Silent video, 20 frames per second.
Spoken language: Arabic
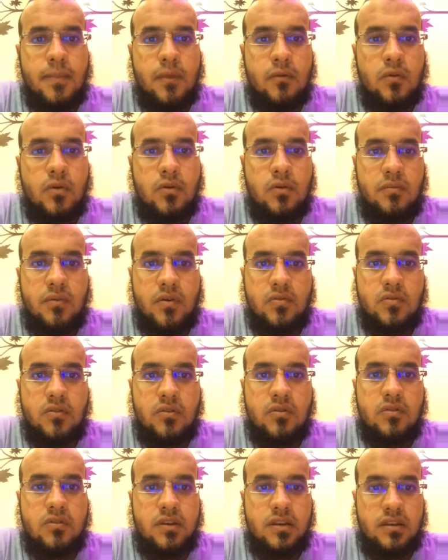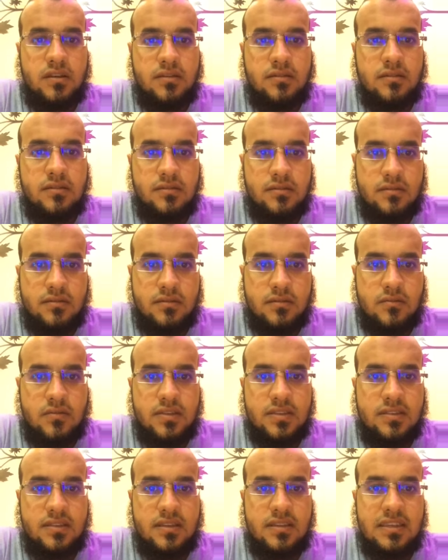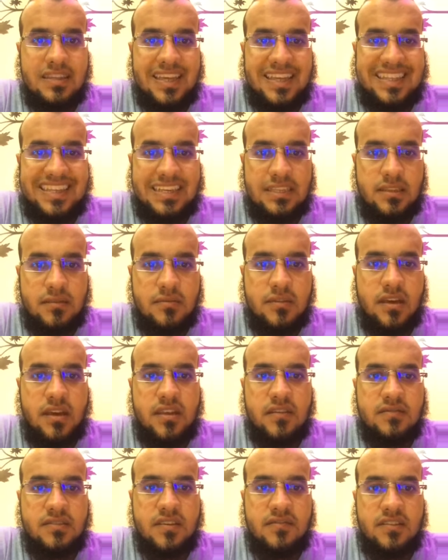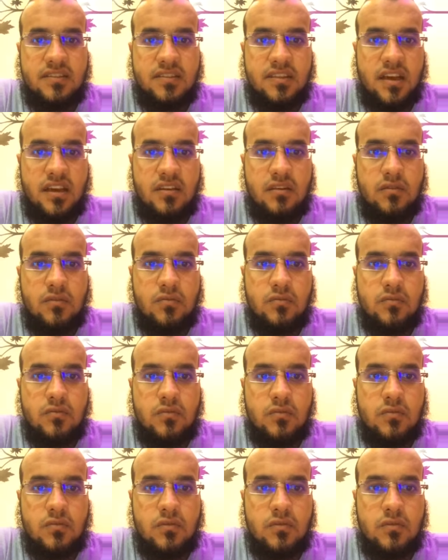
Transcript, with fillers: وهو موضوع جوجل ات وازاي تعتمد على نفسك في التعلم